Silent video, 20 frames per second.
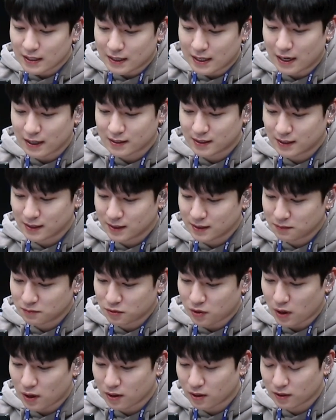
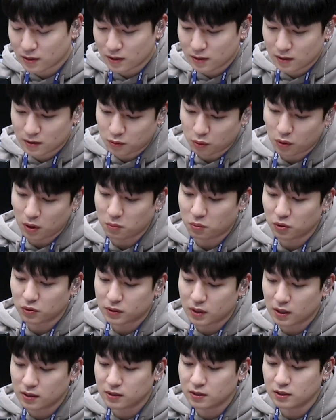가끔 과거를 돌아볼
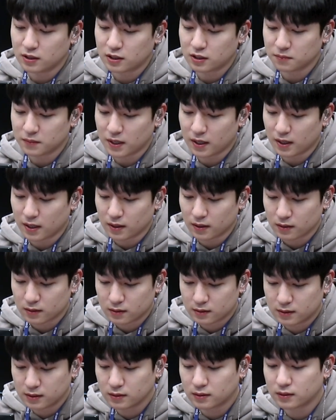때는 있지만
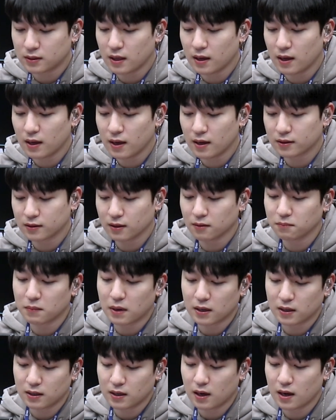그때 했던
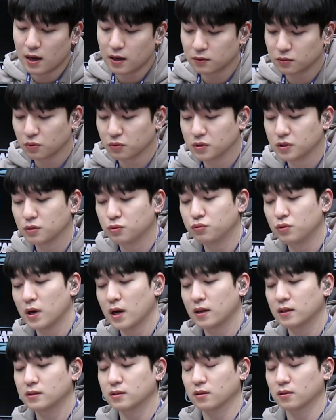말이나 행동을
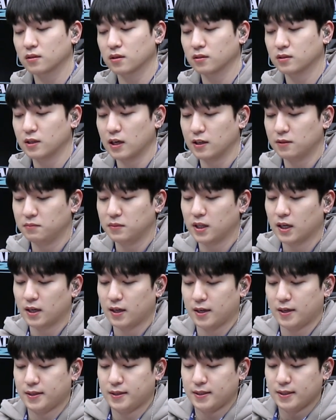후회하는 성격은
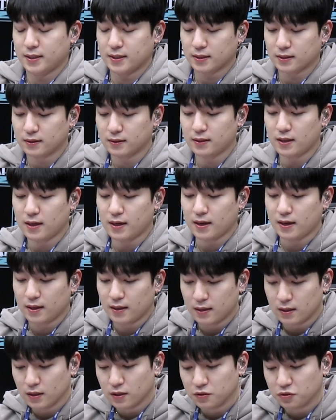아닙니다. 근데
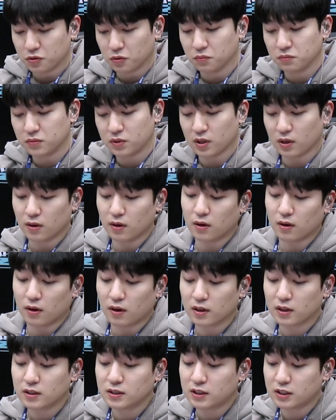좀 더
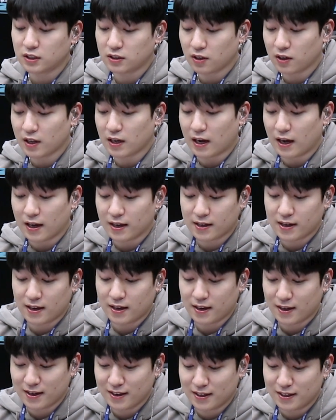어린 시절의
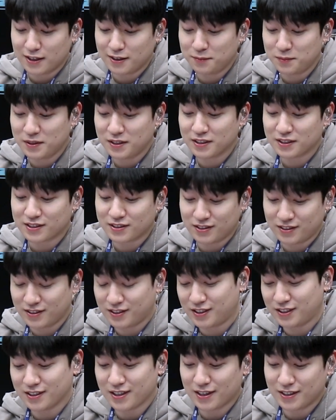나에게 이미 그
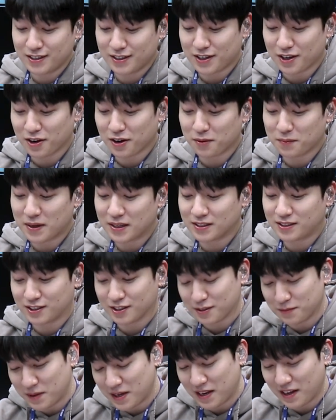시간을 경험한
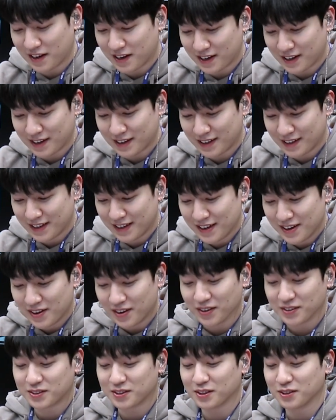지금의 내가
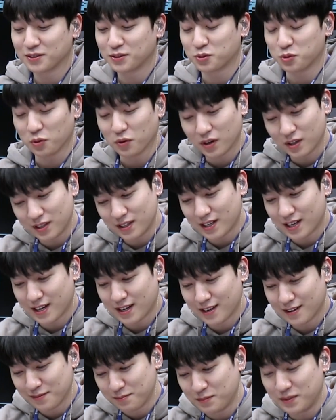어떤
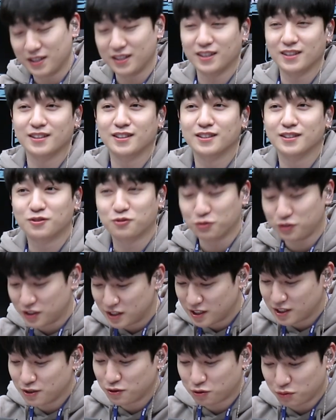조언이나 미리
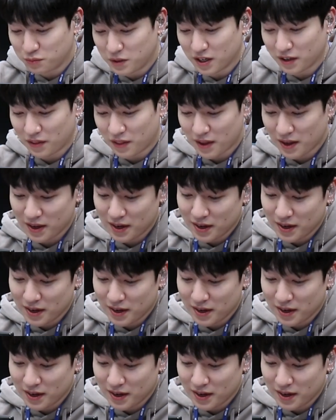주의를 주면